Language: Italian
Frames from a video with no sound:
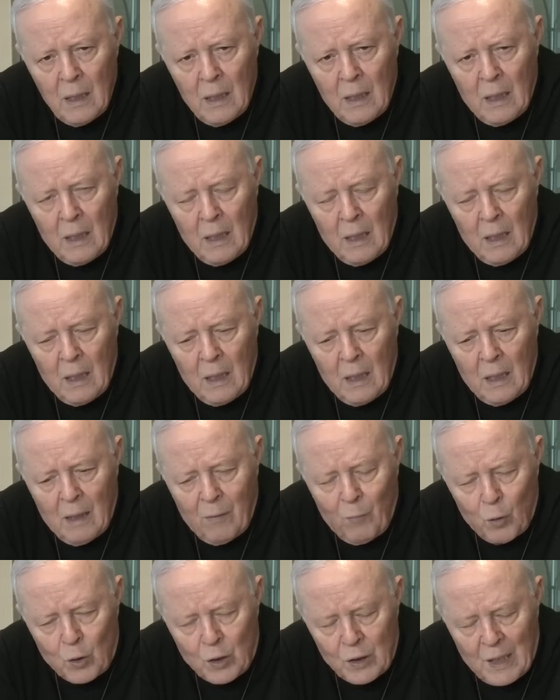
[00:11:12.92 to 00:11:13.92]
eh, la
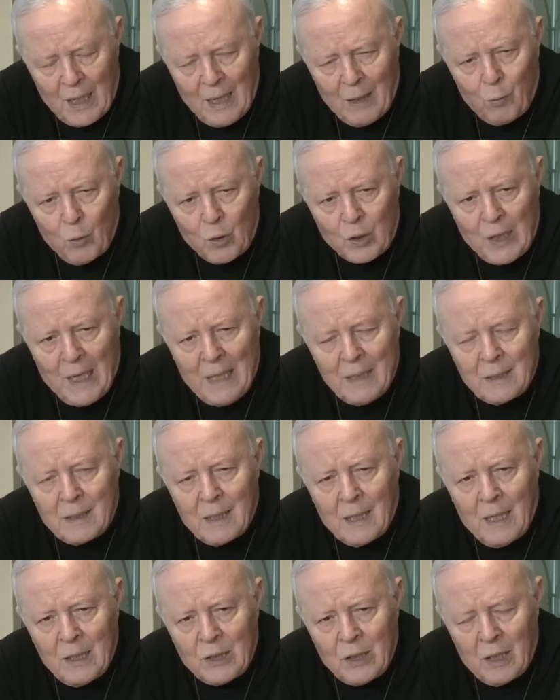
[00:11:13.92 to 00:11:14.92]
voce della
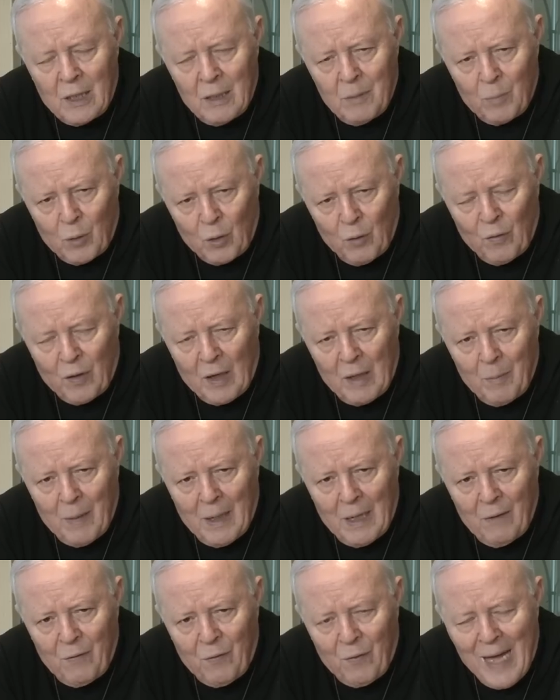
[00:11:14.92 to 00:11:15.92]
coscienza che ci rimprovera il
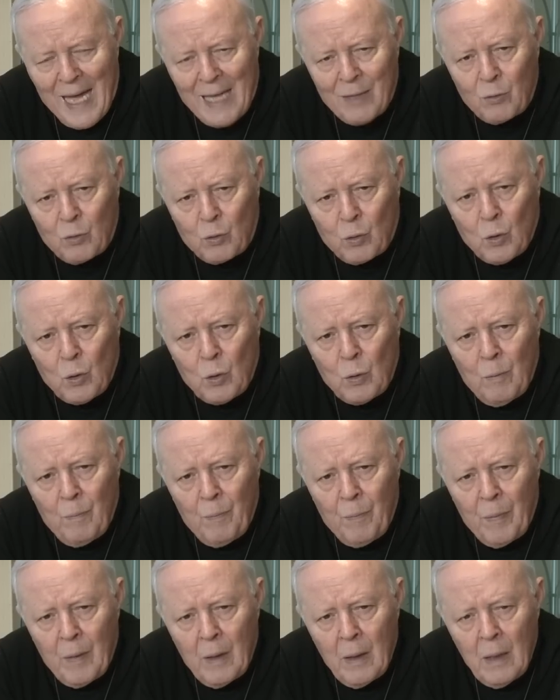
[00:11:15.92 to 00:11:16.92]
malefatto,
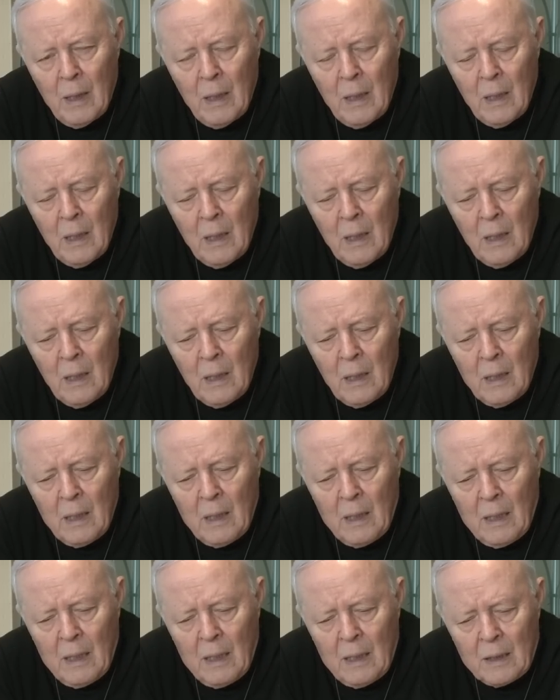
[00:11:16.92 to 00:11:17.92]

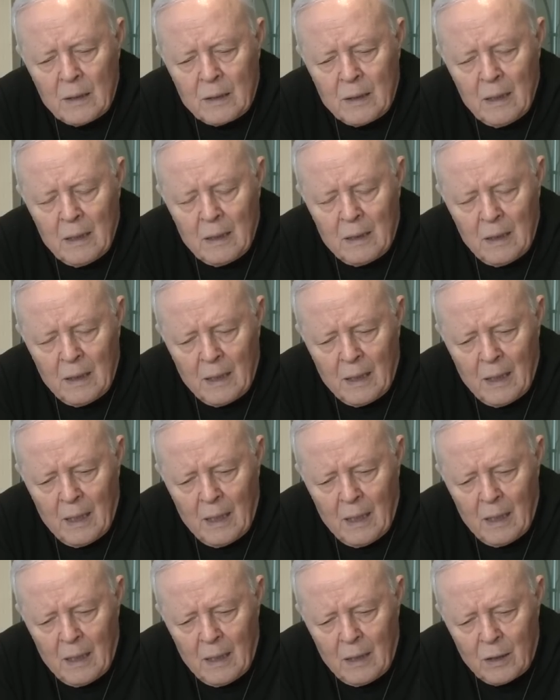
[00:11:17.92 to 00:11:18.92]
eh,
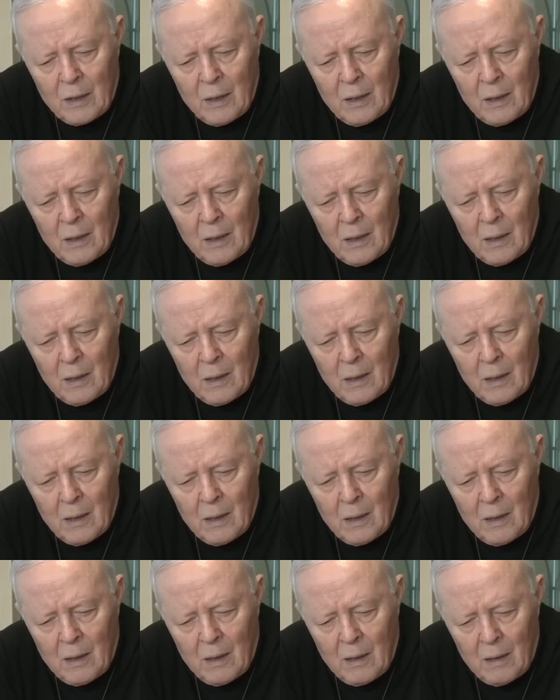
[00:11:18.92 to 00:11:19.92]
sentire
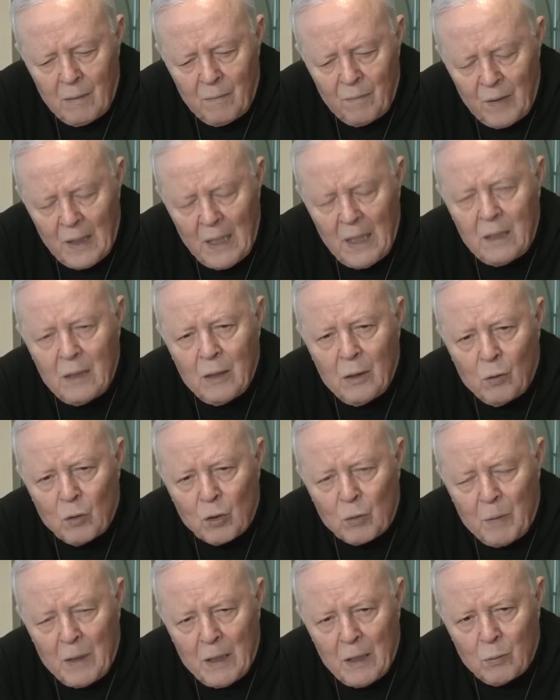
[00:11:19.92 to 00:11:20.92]
gli inviti dello
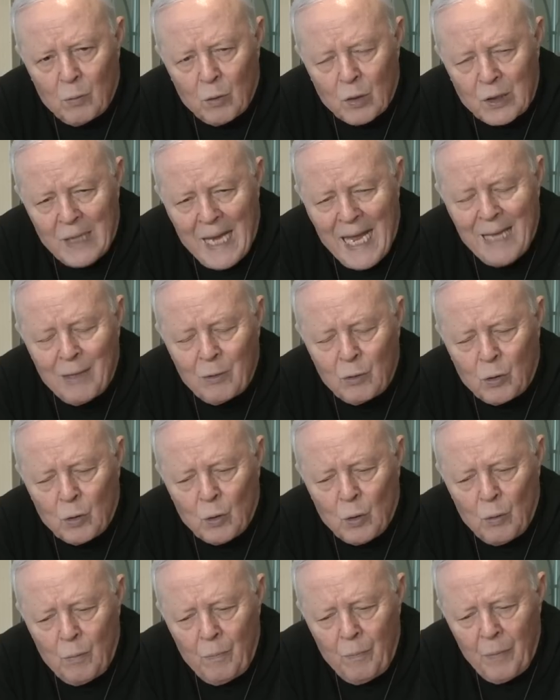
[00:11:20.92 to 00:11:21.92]
Spirito
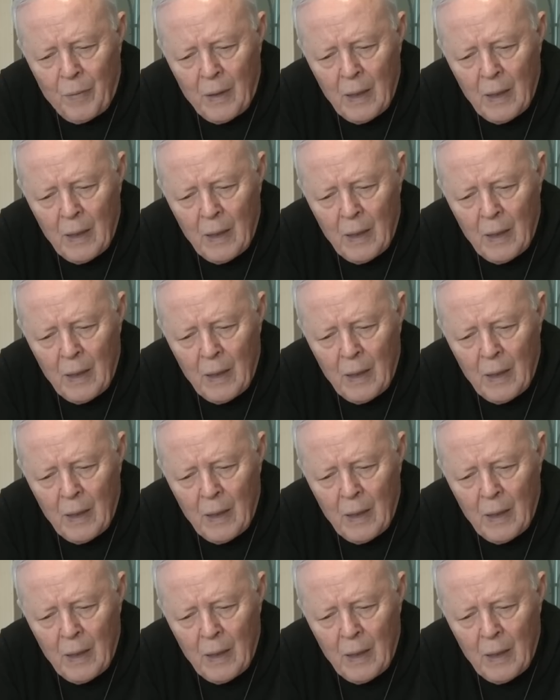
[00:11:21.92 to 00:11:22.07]
Santo